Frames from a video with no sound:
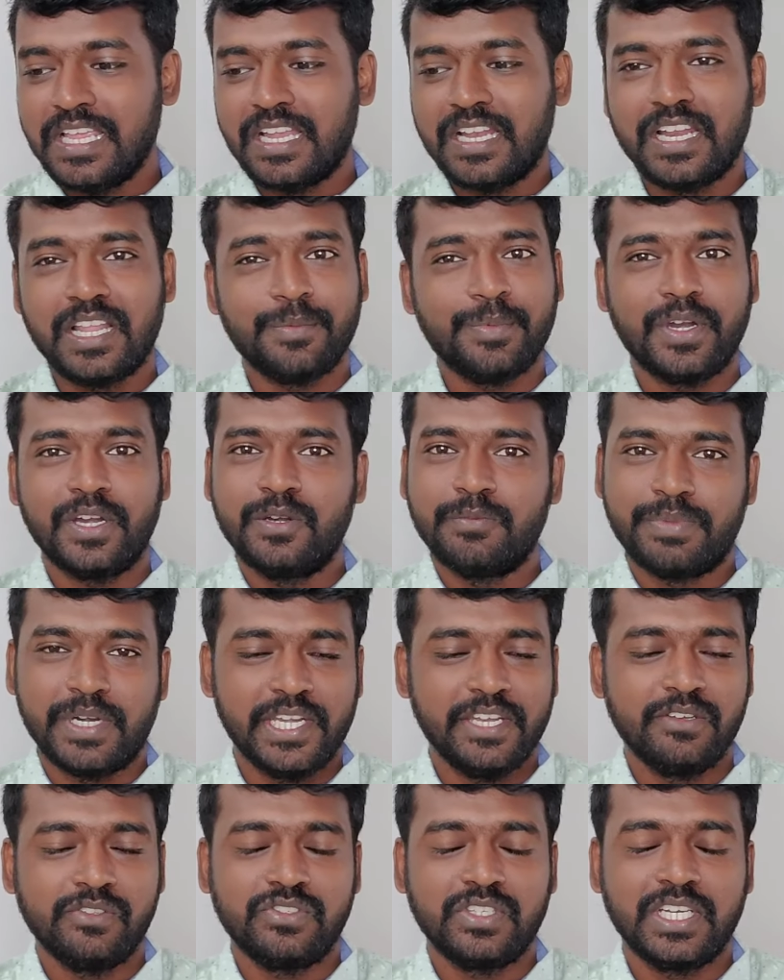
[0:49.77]
எல்லா பிராண்டும்
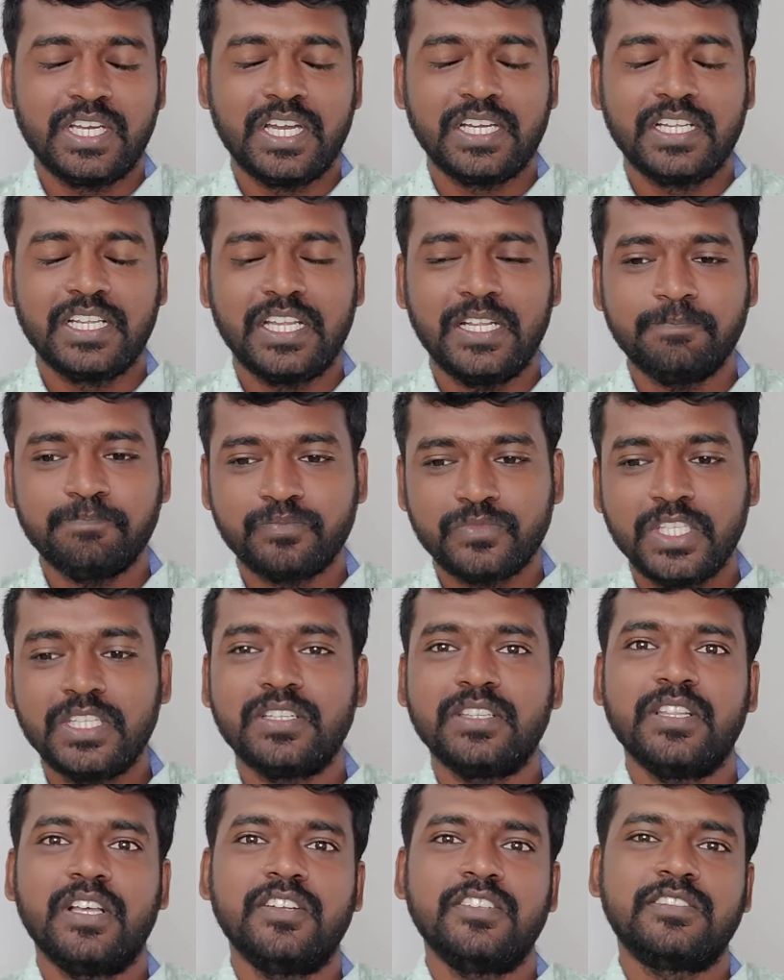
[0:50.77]
பண்ணி வச்சுருக்கானுங்க
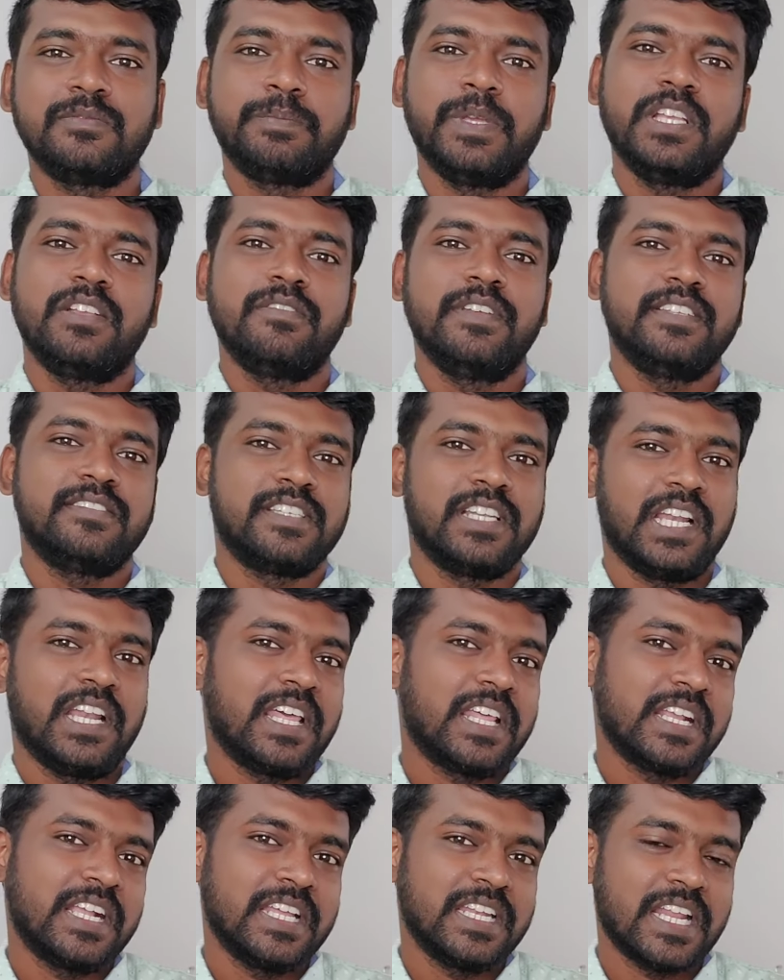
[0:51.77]
இருந்தாலும் ஸ்பெக் வைஸ்
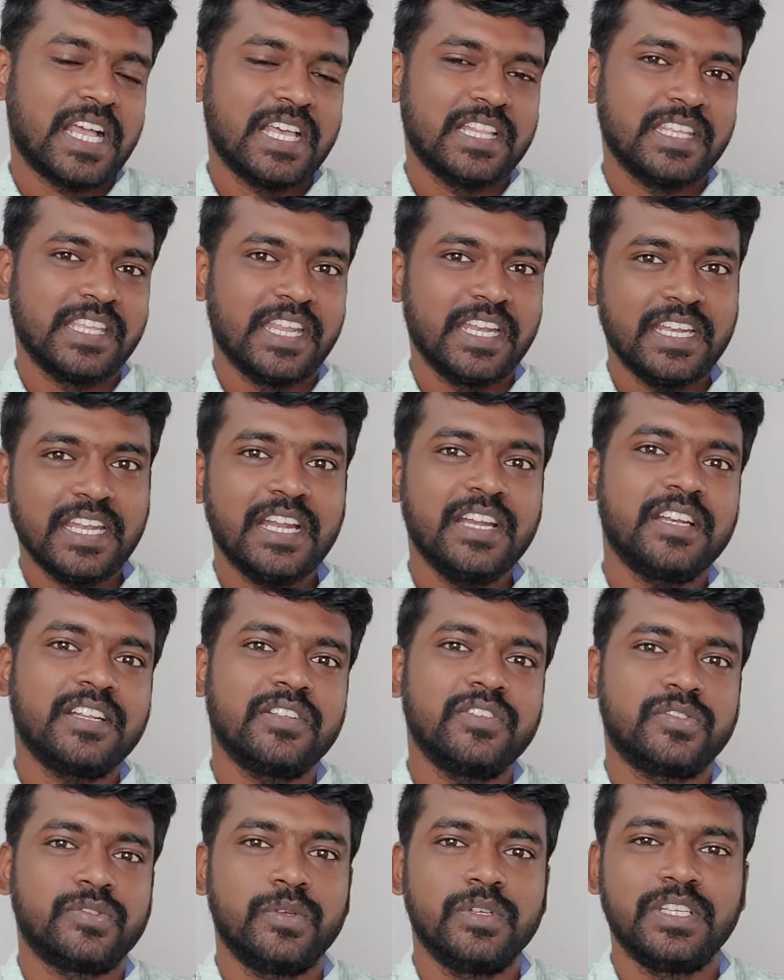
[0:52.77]
நல்லா இருக்கு நான் அதை
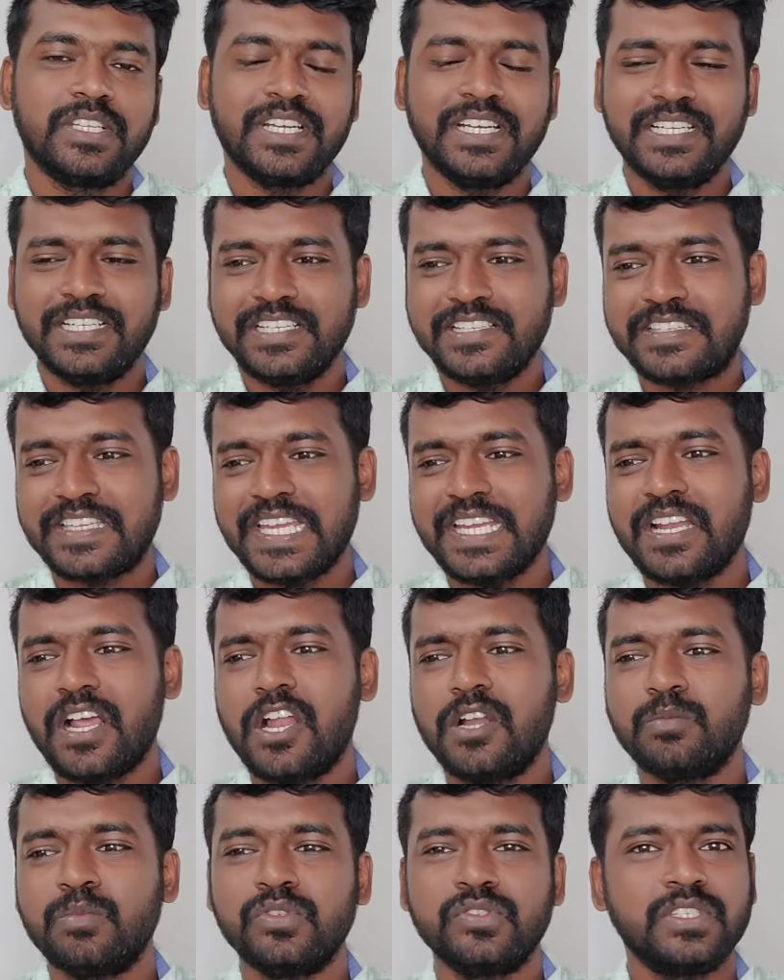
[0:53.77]
என்னன்றதை சொல்கிறேன் டிசைன்
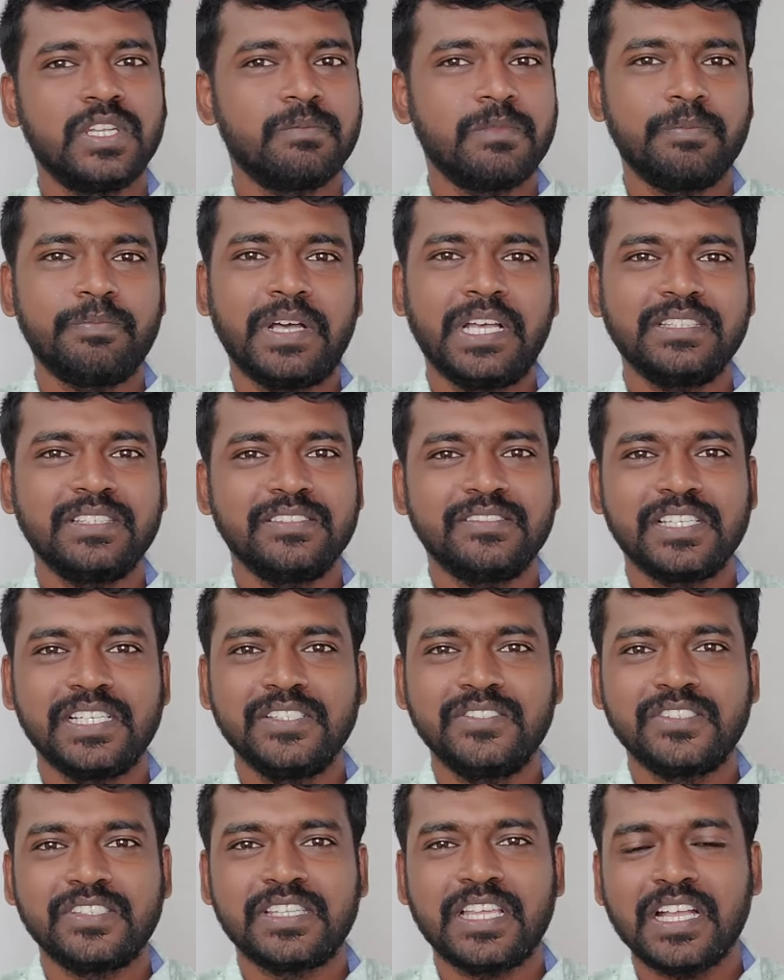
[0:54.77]
ஆல்மோஸ்ட் நம்ம பார்த்து
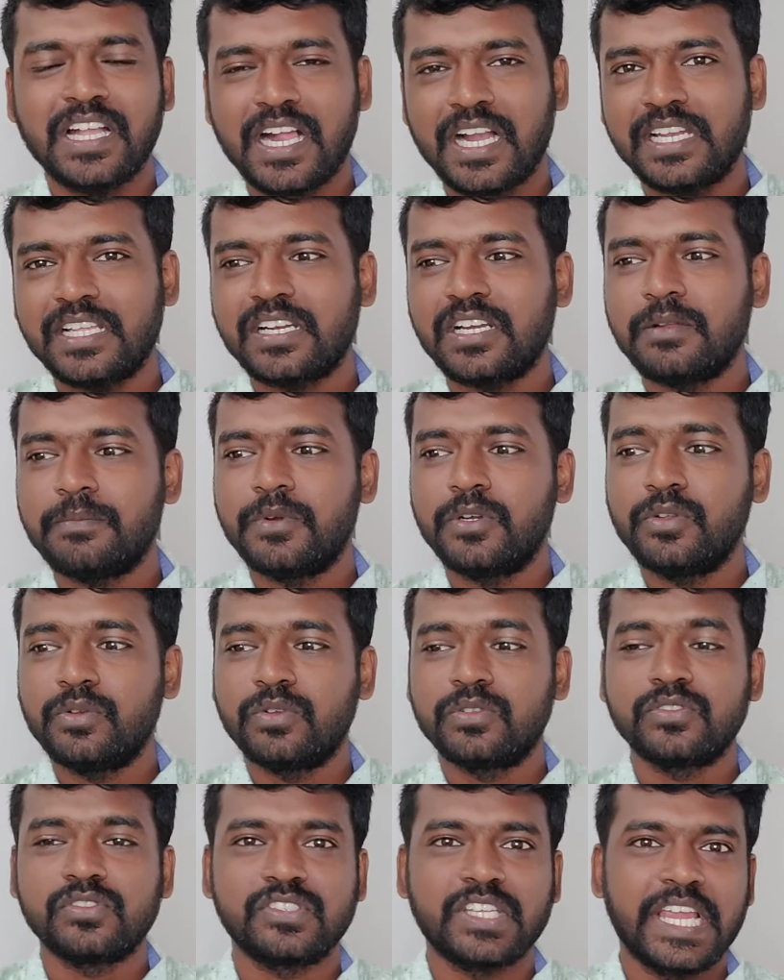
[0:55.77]
சலிச்சது தான் கலரில்
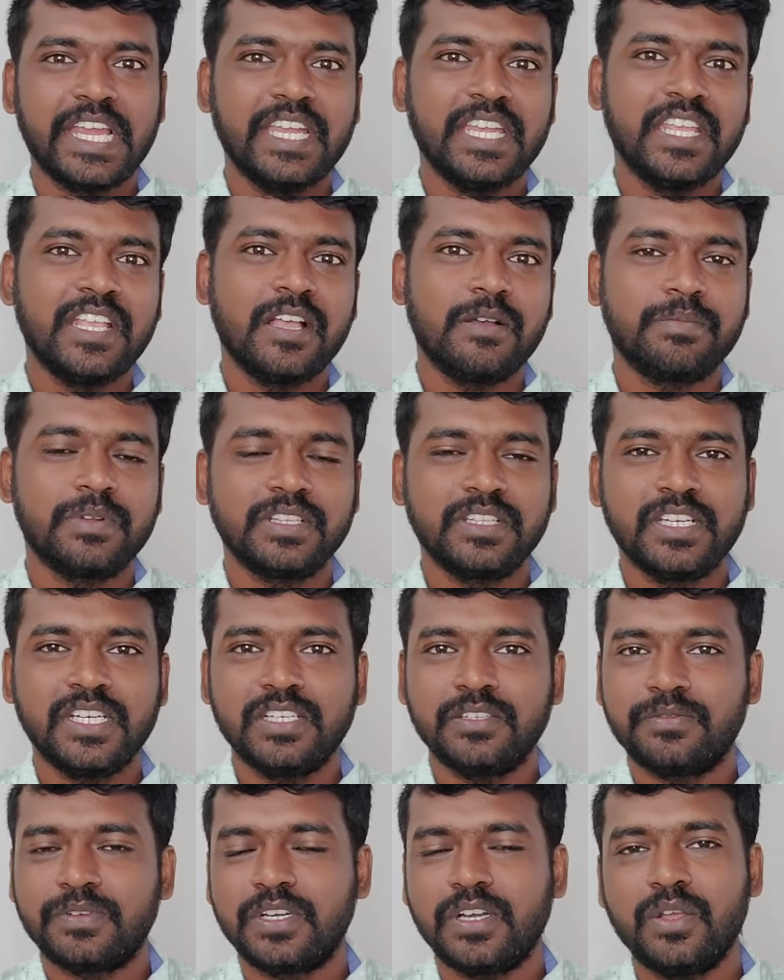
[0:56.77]
மட்டும் கொஞ்சம் ஷைனிங்காக
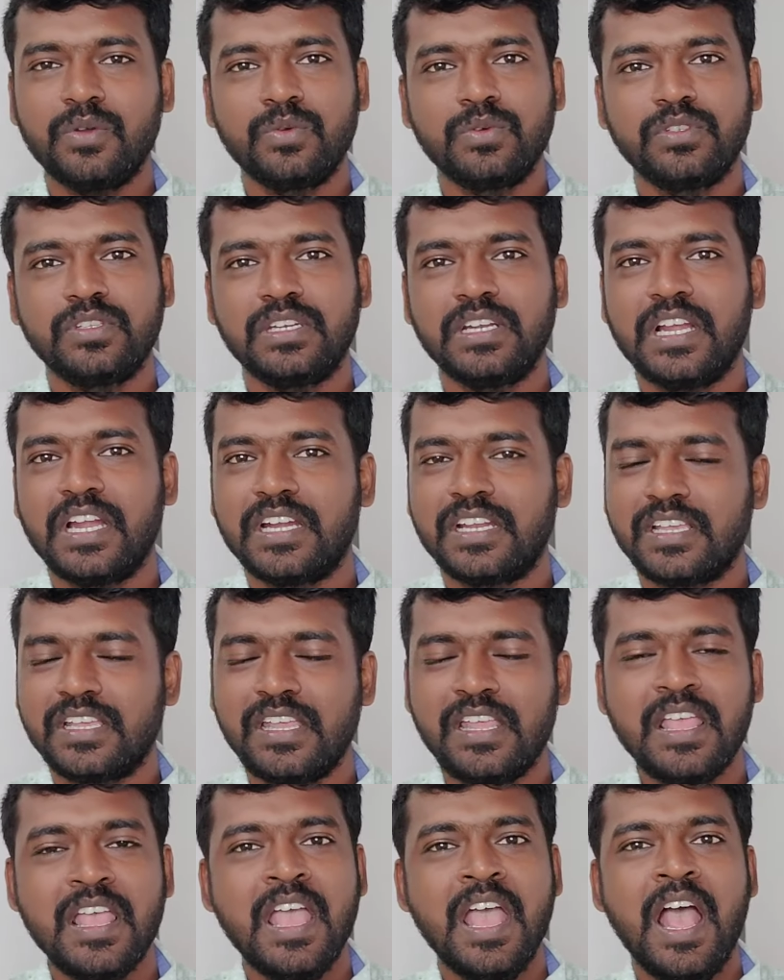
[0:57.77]
பார்த்தீங்கன்னா டிஃப்ரெண்ட்டாக
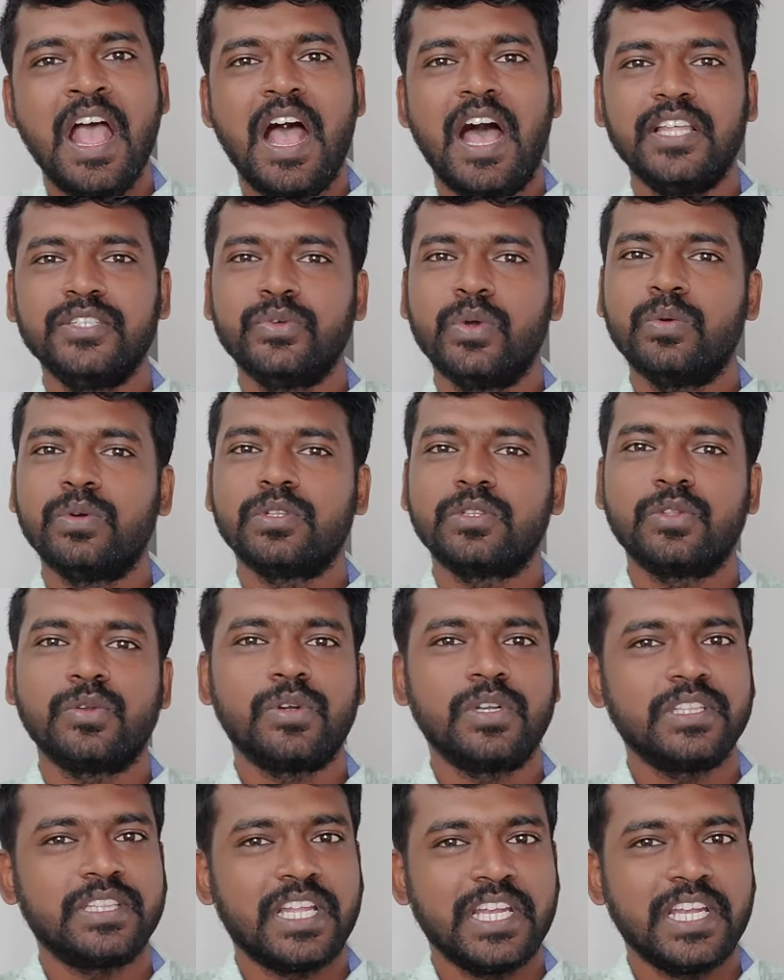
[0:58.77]
கொடுத்துருக்கானுங்க அது ஒவ்வொருத்தரோட